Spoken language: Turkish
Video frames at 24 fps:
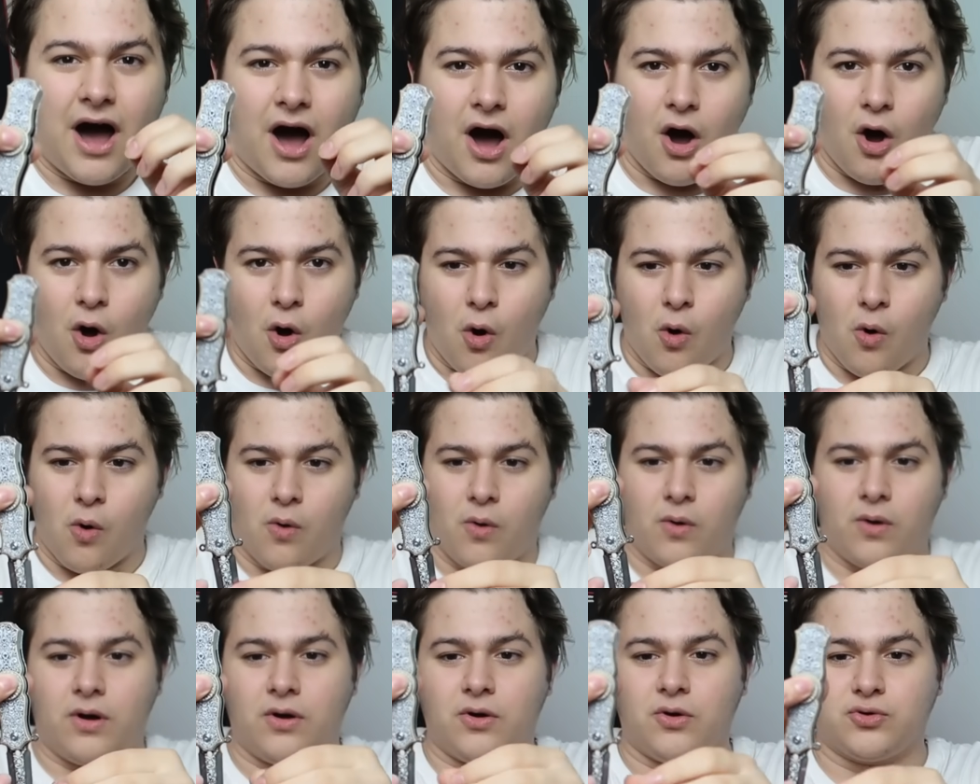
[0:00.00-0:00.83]
Oo,
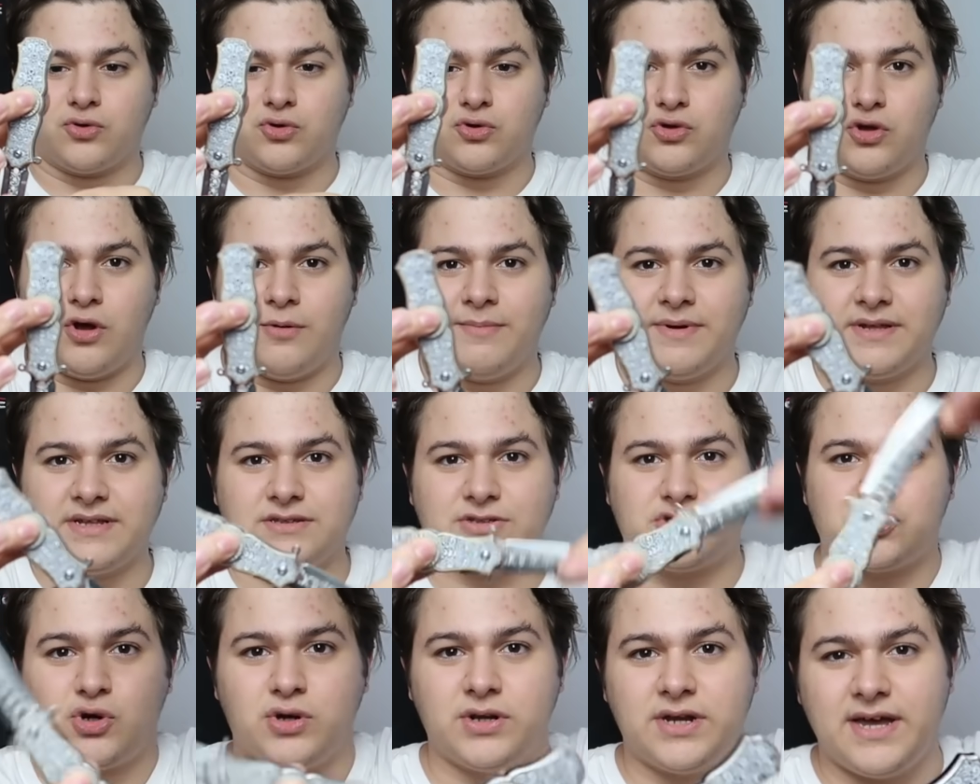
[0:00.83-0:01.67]
oo dur
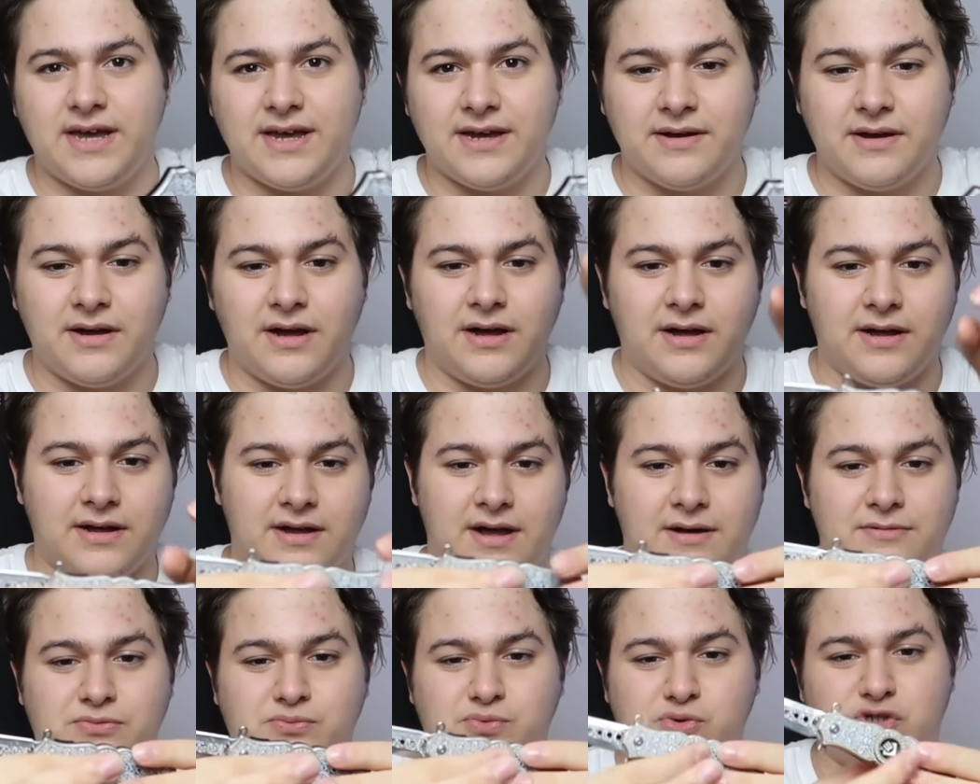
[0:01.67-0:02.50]
dönmedi. Şöyle
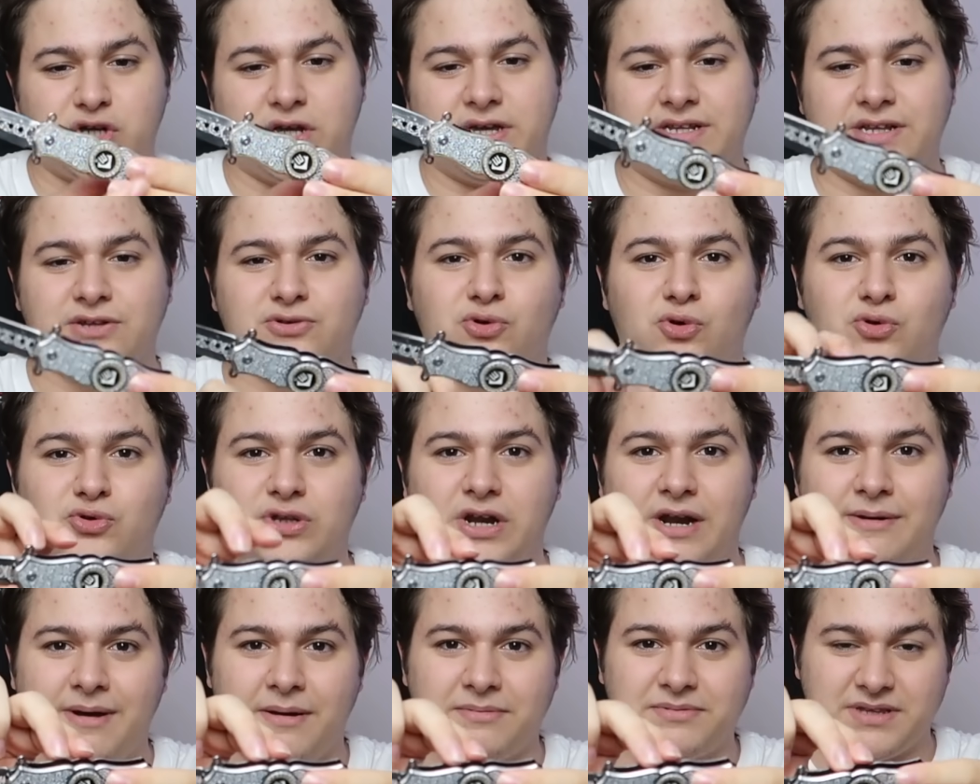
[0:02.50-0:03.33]
Abi bu şekilde
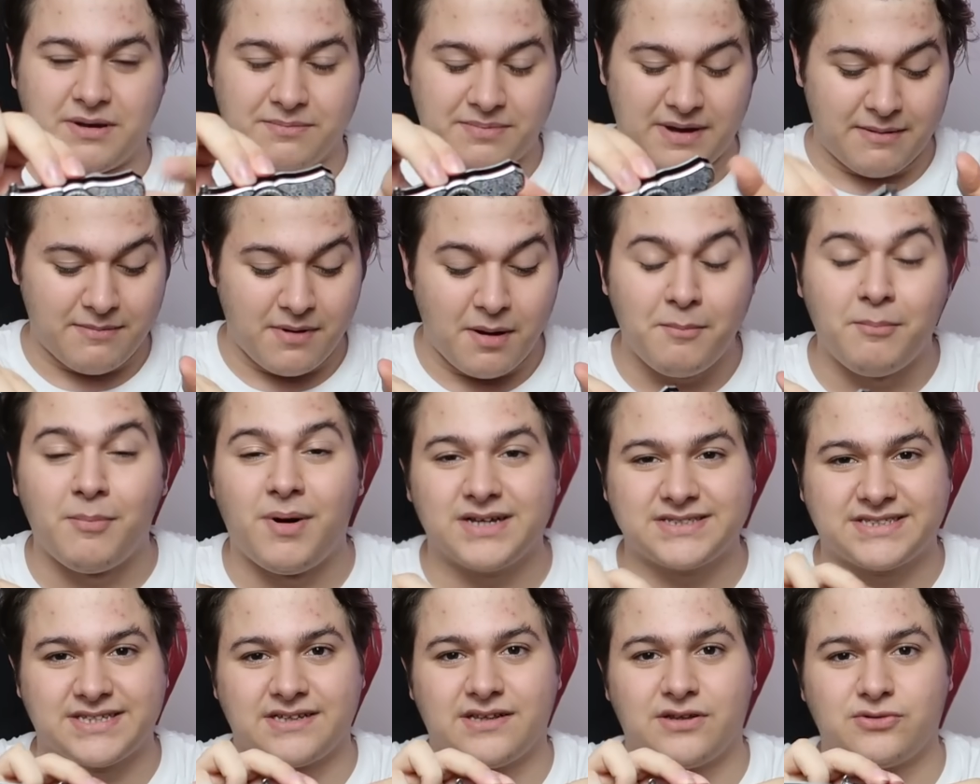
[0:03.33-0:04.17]
döndüremem tabi ama
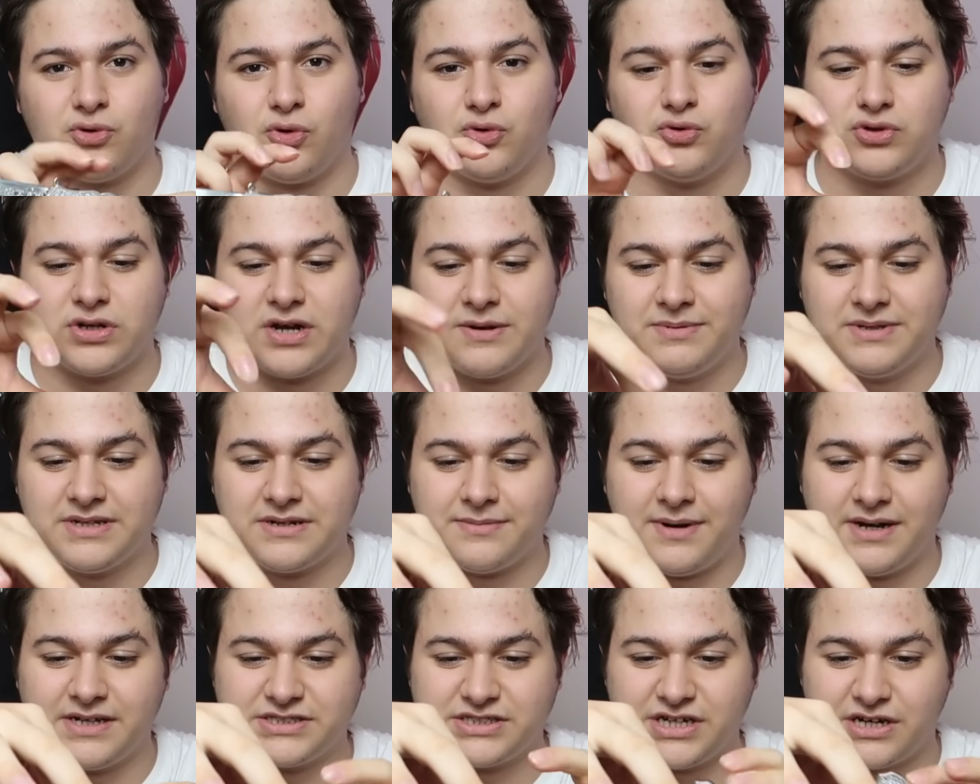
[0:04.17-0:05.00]
masada
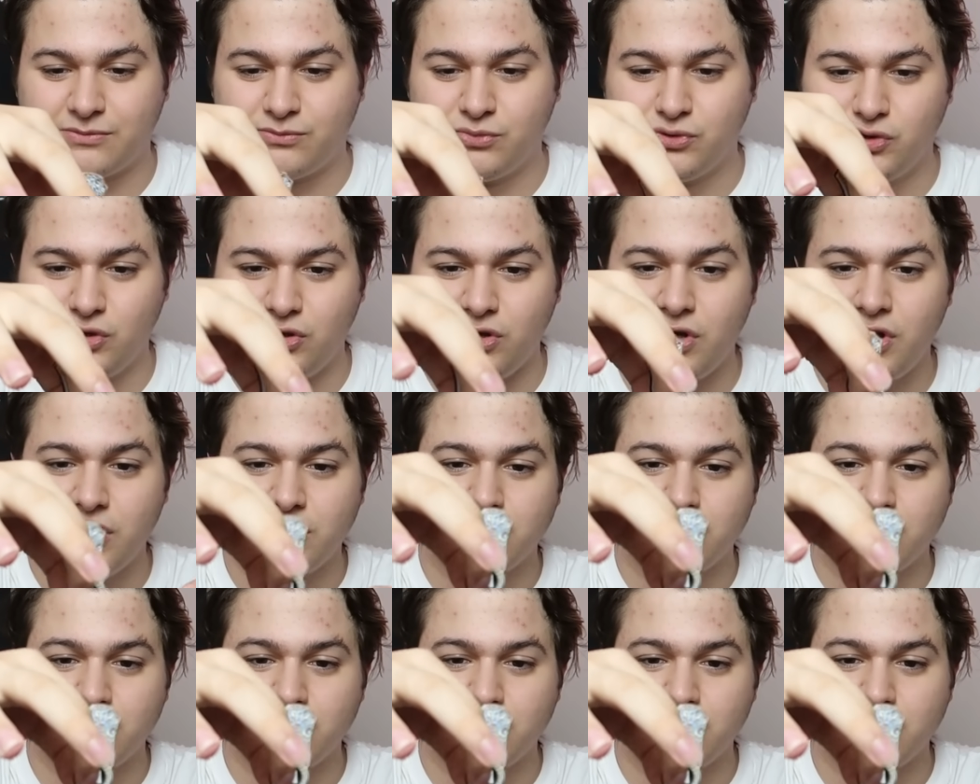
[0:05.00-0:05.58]
döndürebilirim ancak bunu.